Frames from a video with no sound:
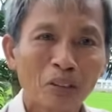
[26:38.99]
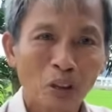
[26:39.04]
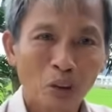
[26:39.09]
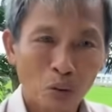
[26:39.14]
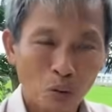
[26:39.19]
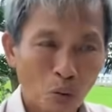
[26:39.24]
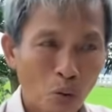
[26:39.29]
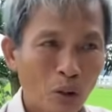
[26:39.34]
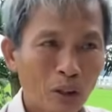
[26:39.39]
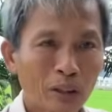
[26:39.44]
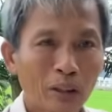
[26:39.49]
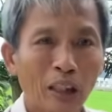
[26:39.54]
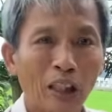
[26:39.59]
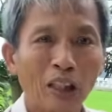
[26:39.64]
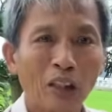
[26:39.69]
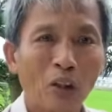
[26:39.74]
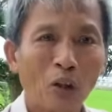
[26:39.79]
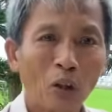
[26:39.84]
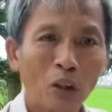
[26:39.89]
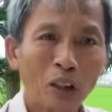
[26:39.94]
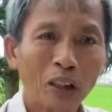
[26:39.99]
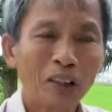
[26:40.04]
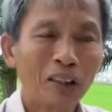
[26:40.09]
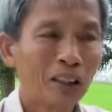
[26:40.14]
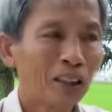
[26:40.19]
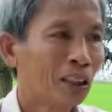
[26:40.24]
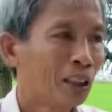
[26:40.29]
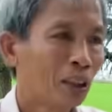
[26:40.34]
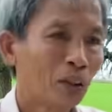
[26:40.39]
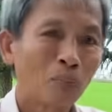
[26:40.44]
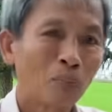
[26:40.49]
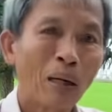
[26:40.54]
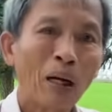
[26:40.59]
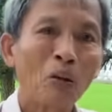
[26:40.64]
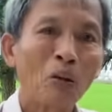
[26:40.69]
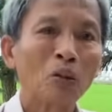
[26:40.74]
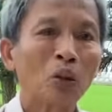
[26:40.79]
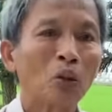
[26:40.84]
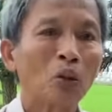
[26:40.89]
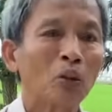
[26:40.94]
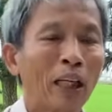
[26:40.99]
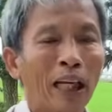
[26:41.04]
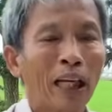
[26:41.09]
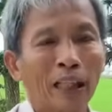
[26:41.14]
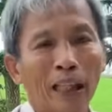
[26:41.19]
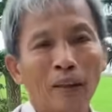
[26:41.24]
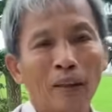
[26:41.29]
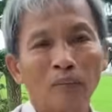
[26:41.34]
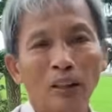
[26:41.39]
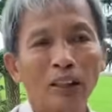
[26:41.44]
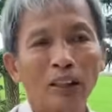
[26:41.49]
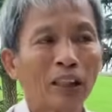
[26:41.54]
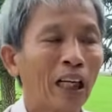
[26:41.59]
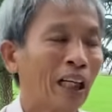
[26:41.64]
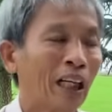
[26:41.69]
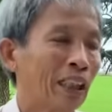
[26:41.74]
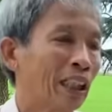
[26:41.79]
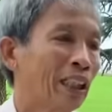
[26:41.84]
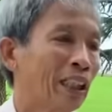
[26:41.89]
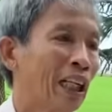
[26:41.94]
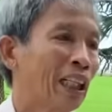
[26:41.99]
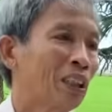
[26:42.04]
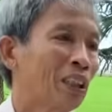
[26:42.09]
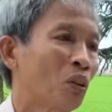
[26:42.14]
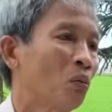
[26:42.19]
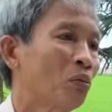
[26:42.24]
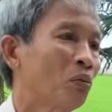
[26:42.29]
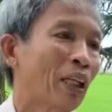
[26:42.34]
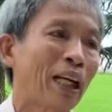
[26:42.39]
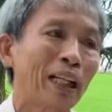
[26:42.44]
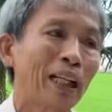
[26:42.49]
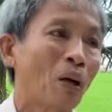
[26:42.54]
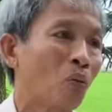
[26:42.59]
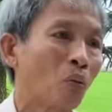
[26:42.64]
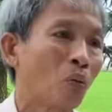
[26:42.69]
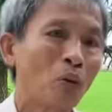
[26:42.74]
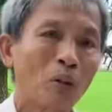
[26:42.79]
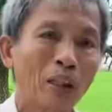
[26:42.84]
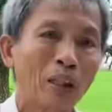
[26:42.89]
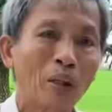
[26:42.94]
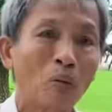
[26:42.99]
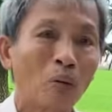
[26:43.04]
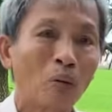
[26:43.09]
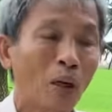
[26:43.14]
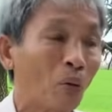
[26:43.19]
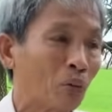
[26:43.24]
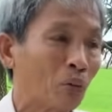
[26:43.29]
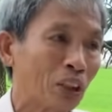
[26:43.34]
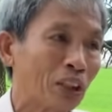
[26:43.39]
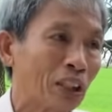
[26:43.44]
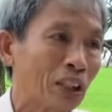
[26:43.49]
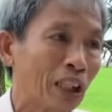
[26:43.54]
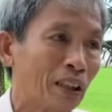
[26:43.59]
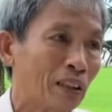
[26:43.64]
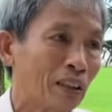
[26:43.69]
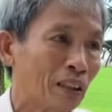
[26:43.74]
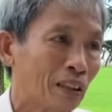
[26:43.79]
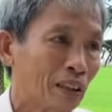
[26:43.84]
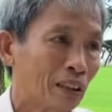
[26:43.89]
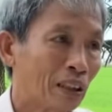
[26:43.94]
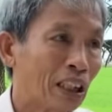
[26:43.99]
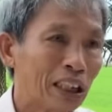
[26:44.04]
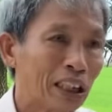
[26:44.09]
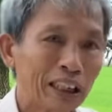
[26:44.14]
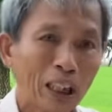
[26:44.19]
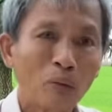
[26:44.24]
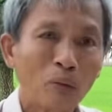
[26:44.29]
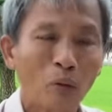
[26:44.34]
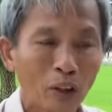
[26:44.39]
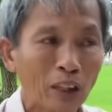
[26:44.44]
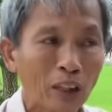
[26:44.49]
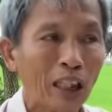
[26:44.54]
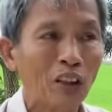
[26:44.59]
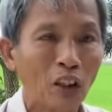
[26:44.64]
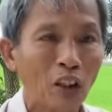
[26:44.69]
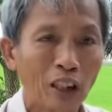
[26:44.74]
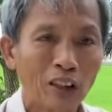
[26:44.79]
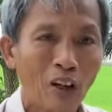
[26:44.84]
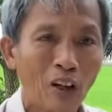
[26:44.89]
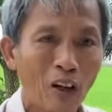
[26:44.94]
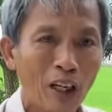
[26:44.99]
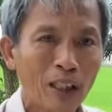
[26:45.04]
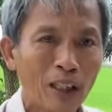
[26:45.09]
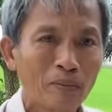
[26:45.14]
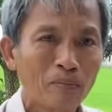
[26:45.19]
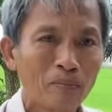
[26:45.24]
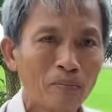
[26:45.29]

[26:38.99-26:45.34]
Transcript: suốt từ hồi bao nhiêu ngàn năm tới giờ trái đất chúng ta không không không di dịch đi theo một cái định lực đó